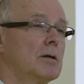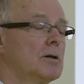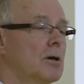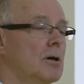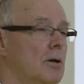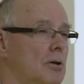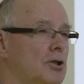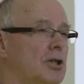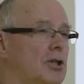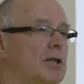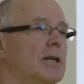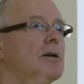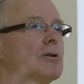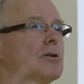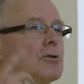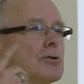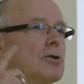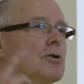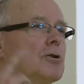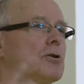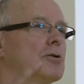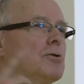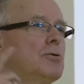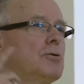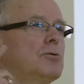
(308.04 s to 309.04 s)
Quand j'ai
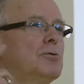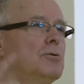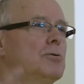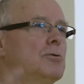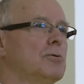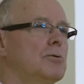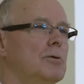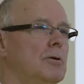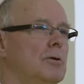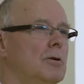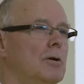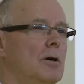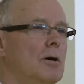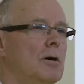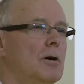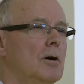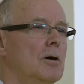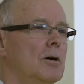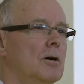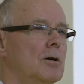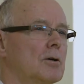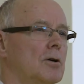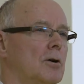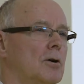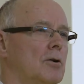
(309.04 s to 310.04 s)
entendu
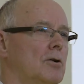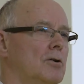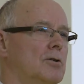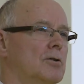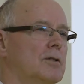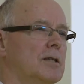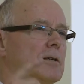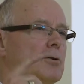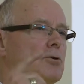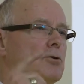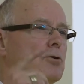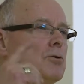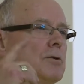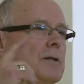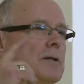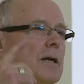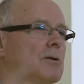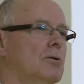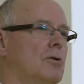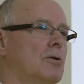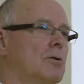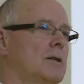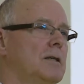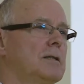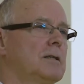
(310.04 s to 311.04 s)
quand le deux
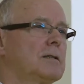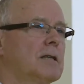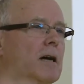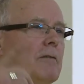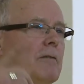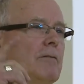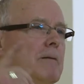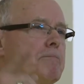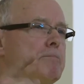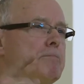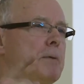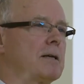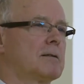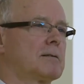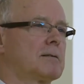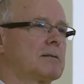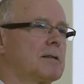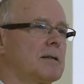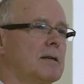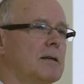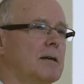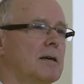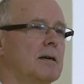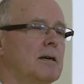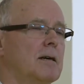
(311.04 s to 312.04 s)
terroriste avait
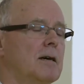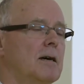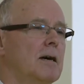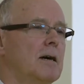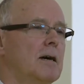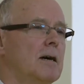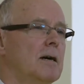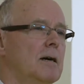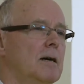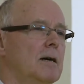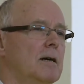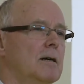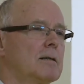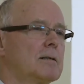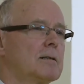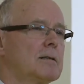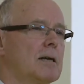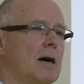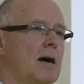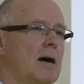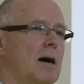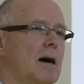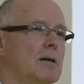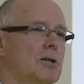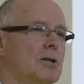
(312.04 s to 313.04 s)
passé
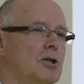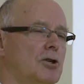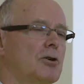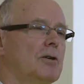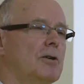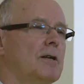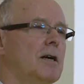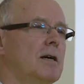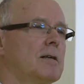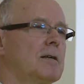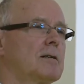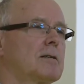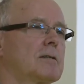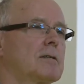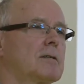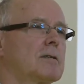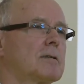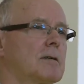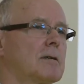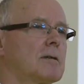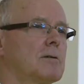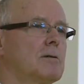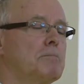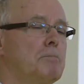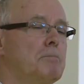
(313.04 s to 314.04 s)
sa
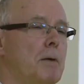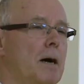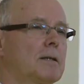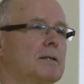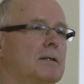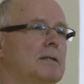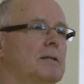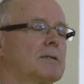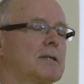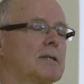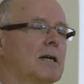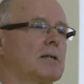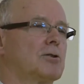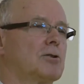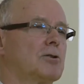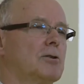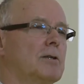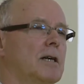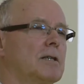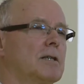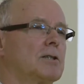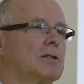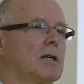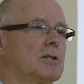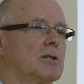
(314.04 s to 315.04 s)
jeunesse, une partie de sa
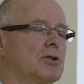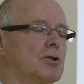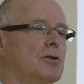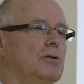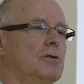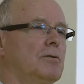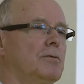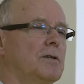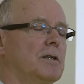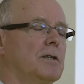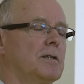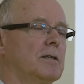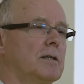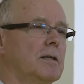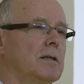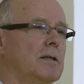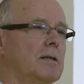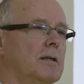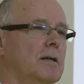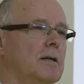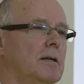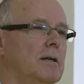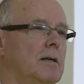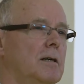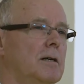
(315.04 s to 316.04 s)
jeunesse à
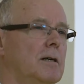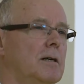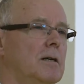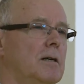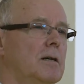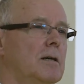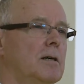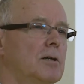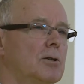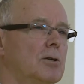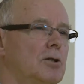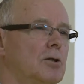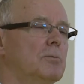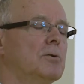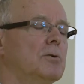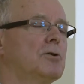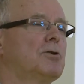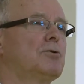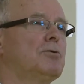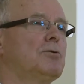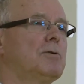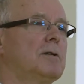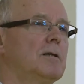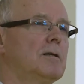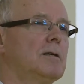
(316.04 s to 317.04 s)
Gennevilliers, je me
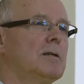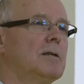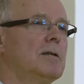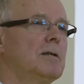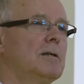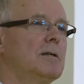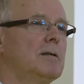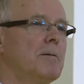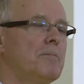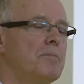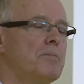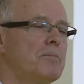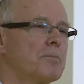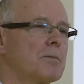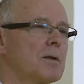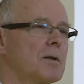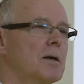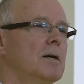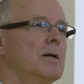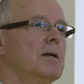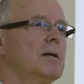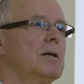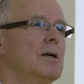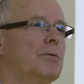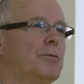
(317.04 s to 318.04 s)
suis dit,
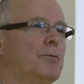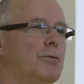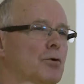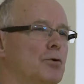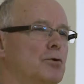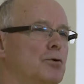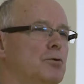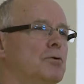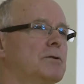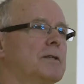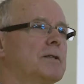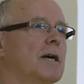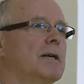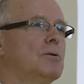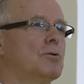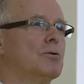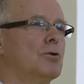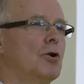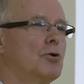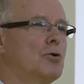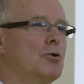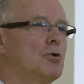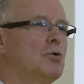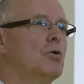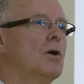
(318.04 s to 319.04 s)
il faut que nous ayons
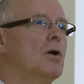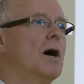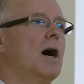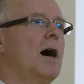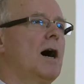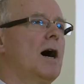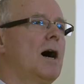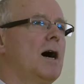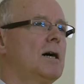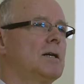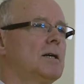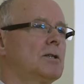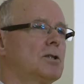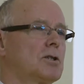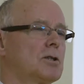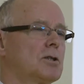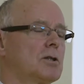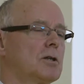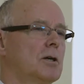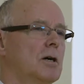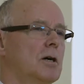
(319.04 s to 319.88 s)
le courage